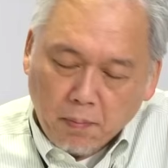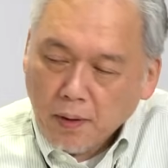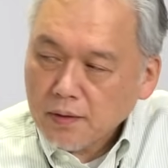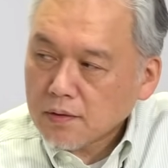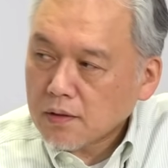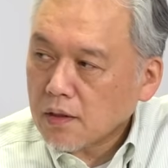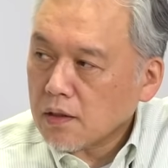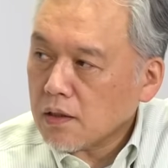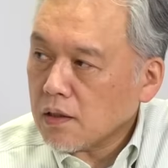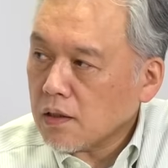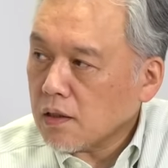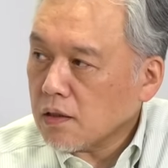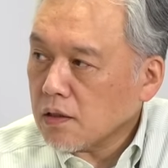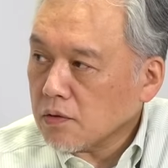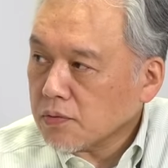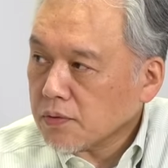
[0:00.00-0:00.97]

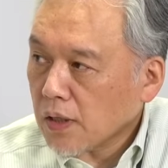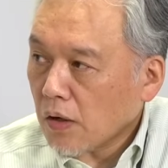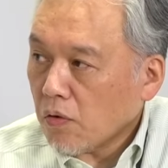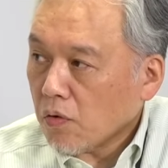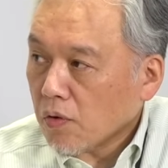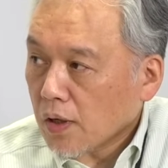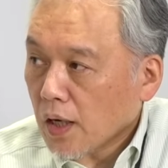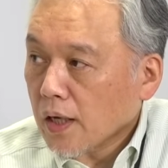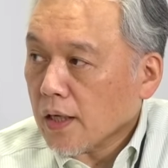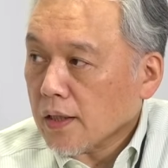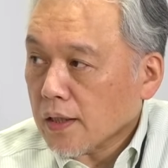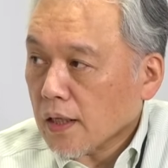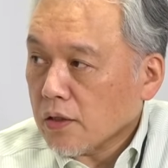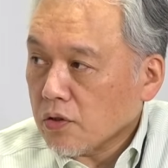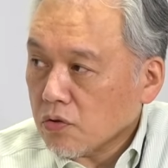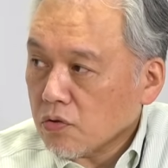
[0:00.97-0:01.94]
バッテリーに負荷をかけ
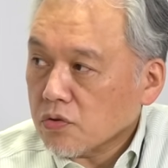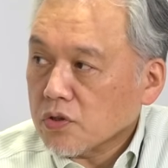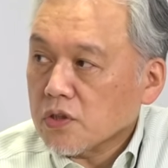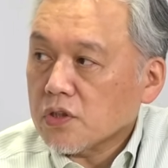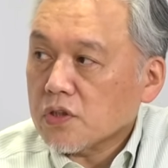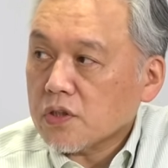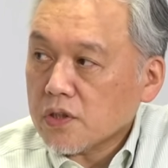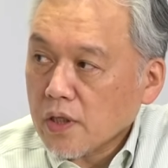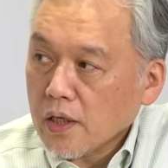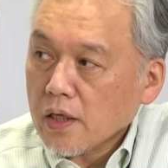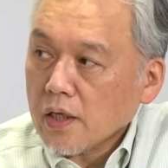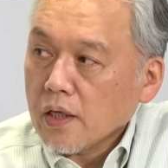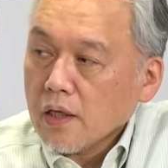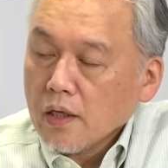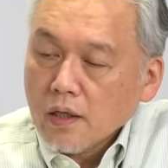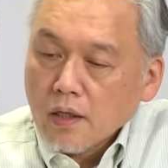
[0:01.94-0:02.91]
ないようにして、